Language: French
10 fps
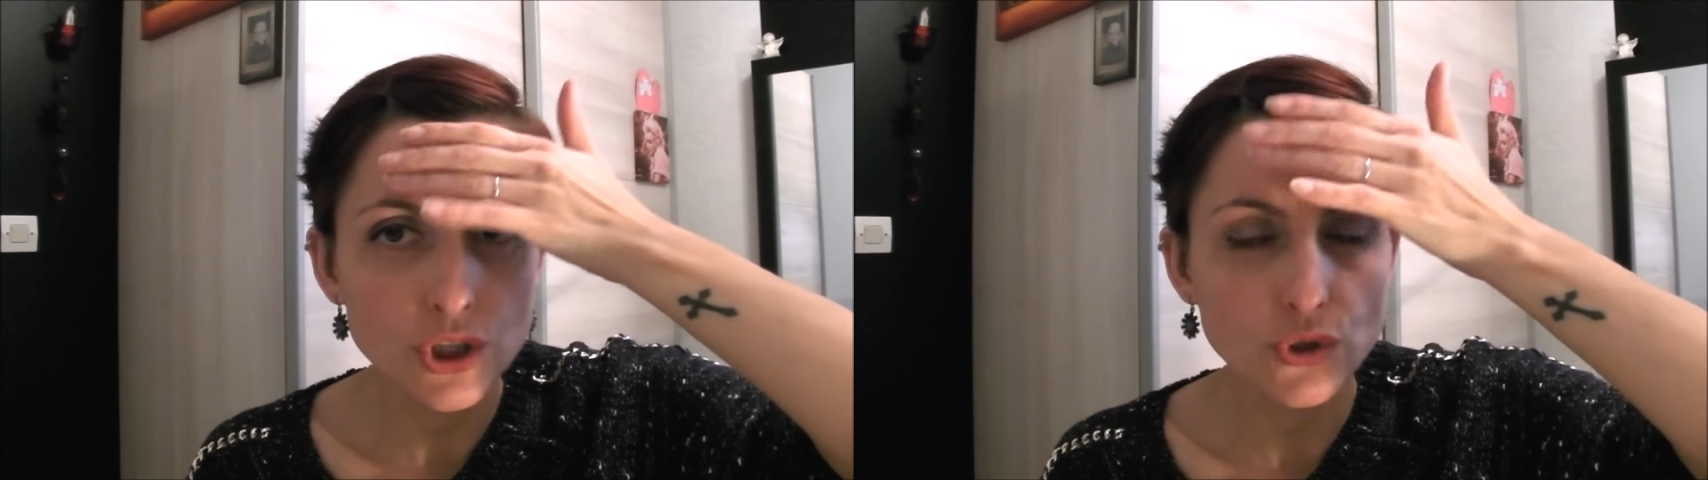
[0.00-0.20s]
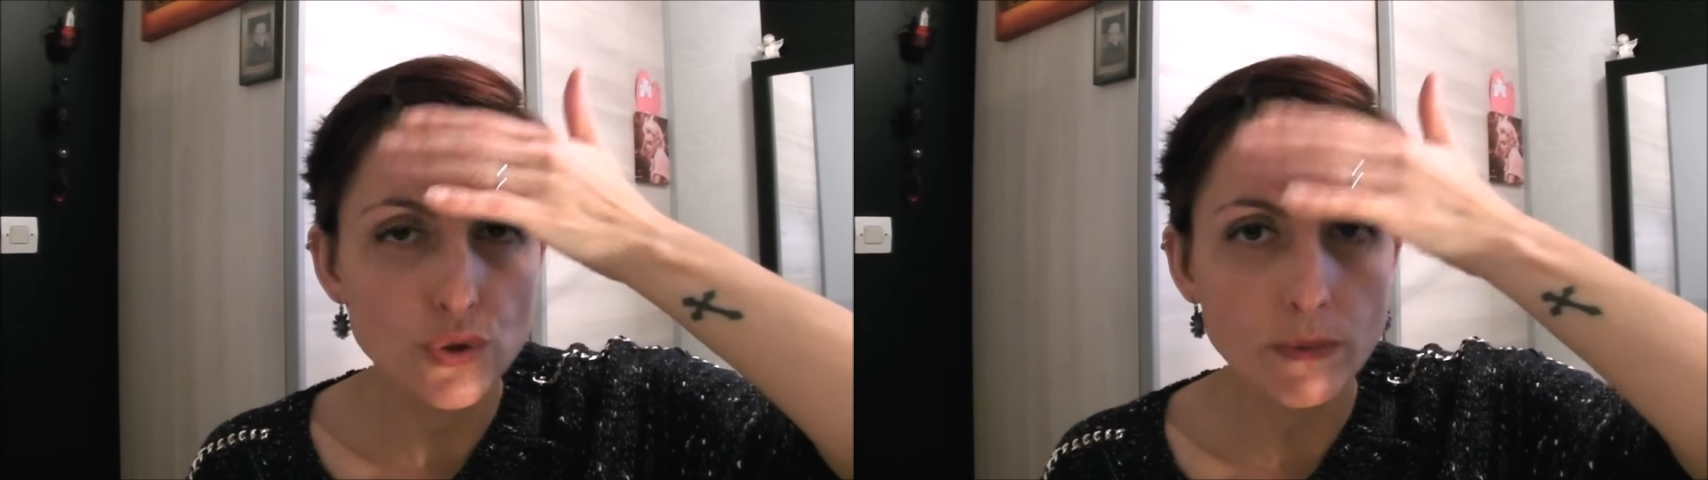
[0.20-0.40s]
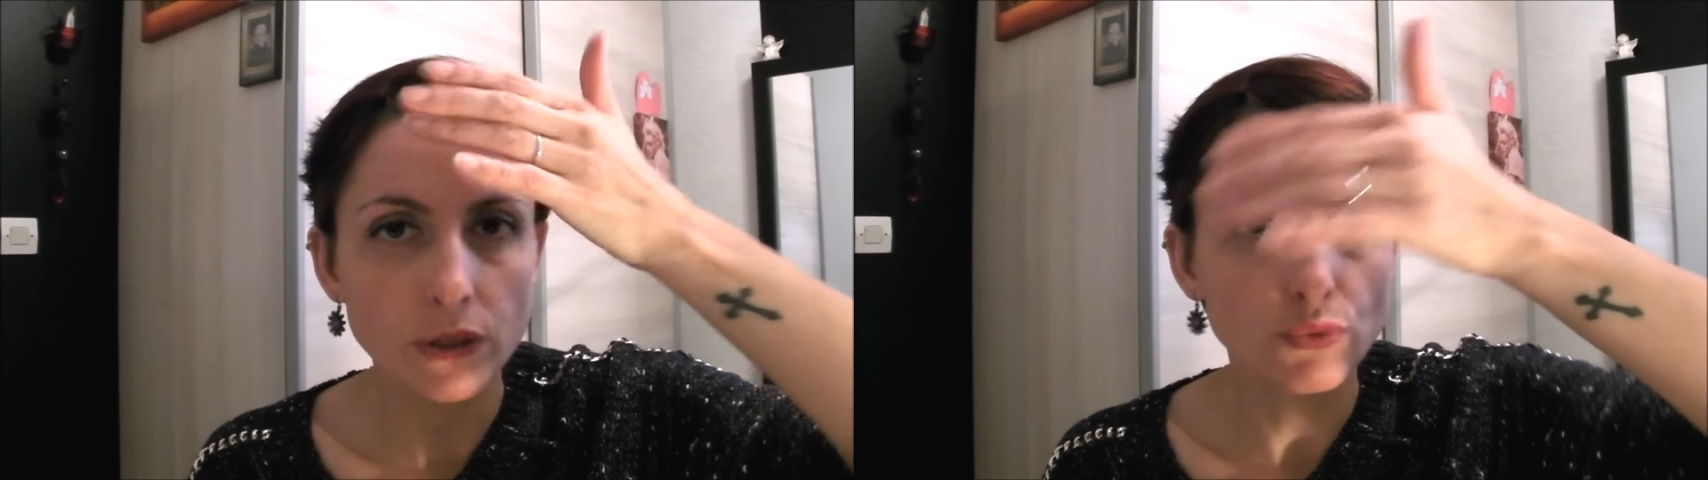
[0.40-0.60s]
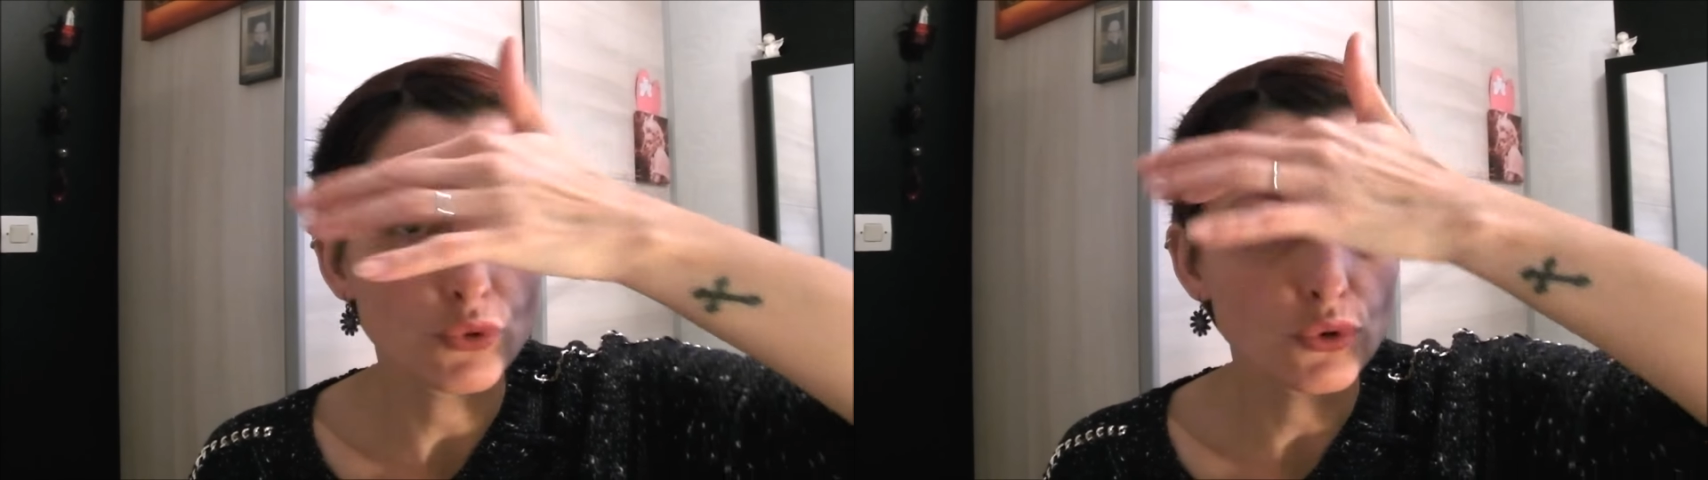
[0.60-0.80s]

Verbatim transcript: j'ai dû mettre